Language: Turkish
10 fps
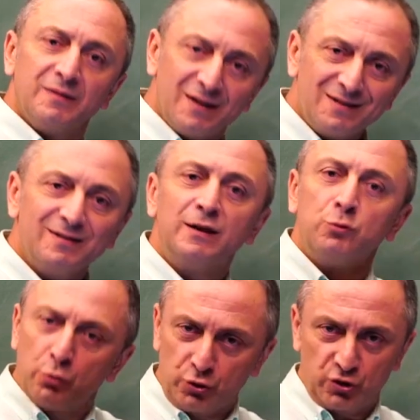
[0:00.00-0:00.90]
Nasıl
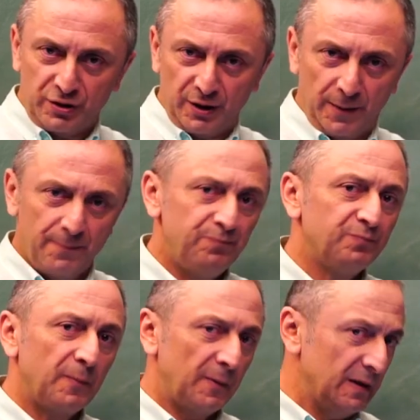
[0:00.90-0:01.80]
ki Türkçe'de
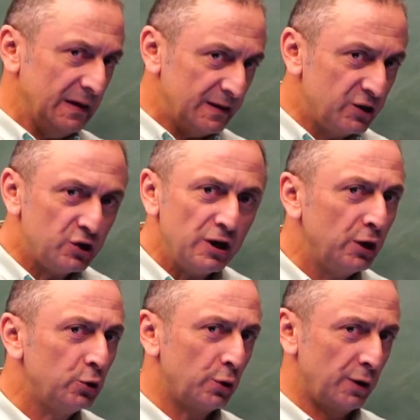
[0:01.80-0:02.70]

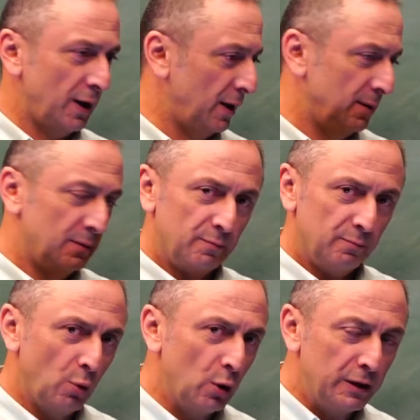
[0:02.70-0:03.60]
kişiye göre,
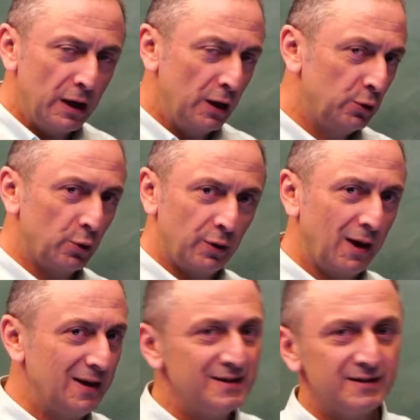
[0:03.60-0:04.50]
bölgeye
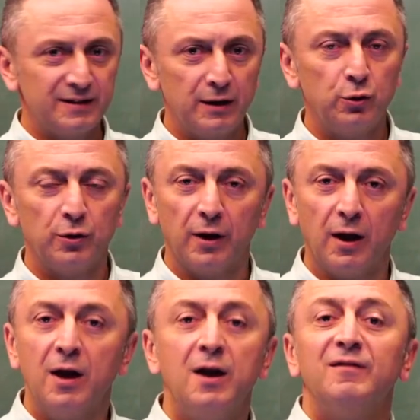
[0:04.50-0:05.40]
göre, insana
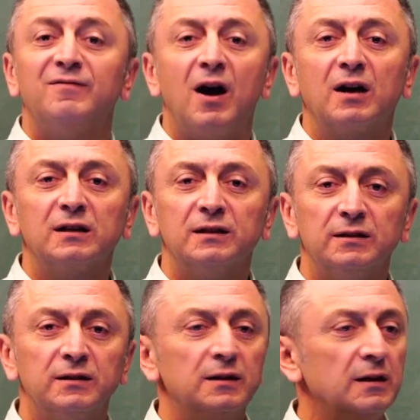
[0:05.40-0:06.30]
göre
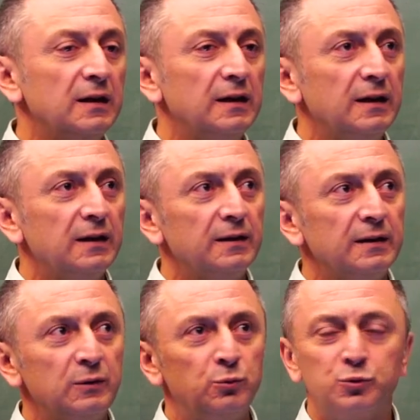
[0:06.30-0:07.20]
farklı
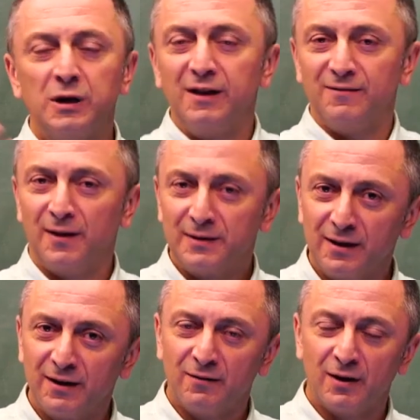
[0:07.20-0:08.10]
güzel
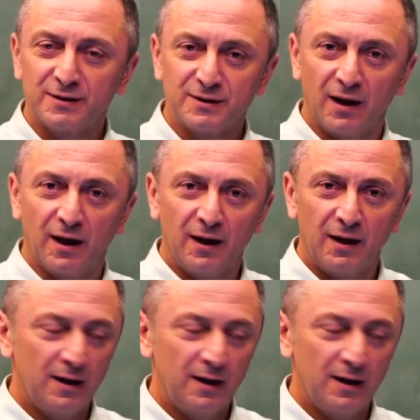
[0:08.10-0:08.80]
ifadeler varsa,